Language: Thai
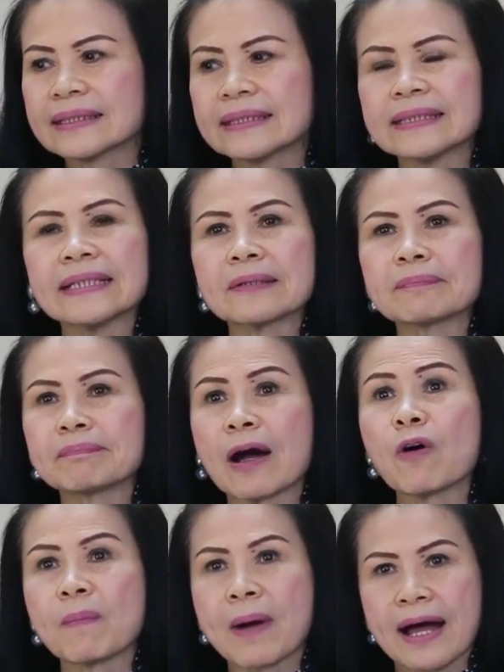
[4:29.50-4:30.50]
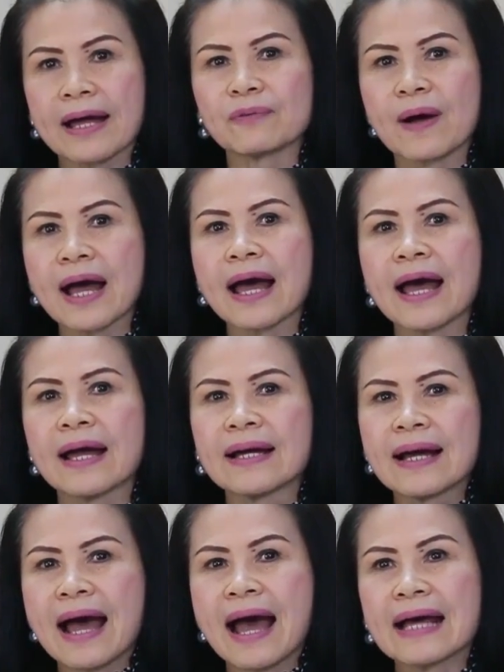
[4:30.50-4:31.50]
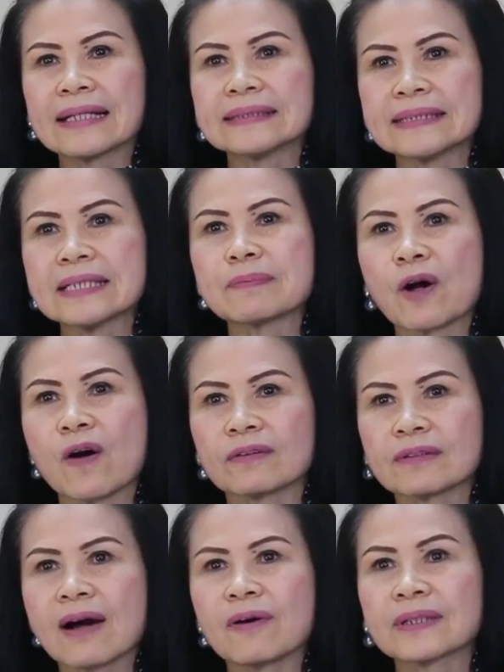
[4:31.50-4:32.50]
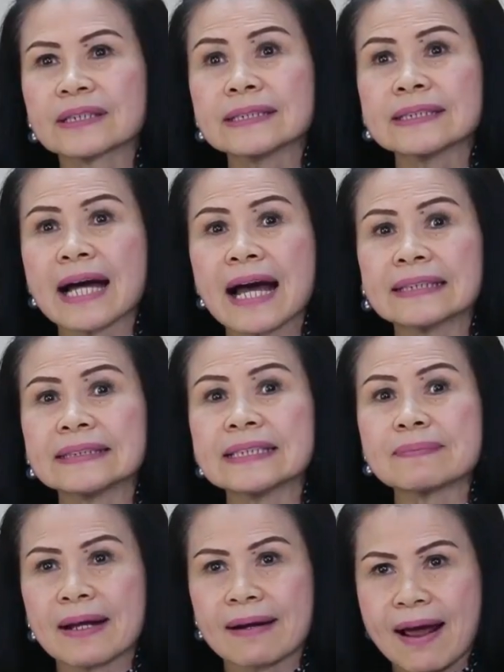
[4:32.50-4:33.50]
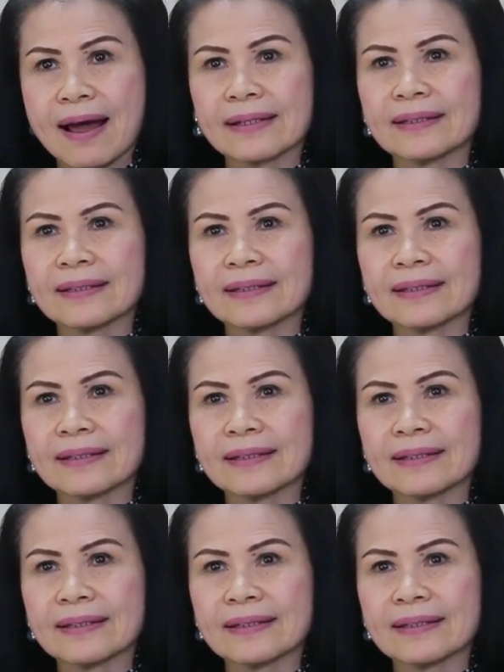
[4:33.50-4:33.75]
เขียนเป้าหมายว่าอาชีพของเราคืออาชีพอะไร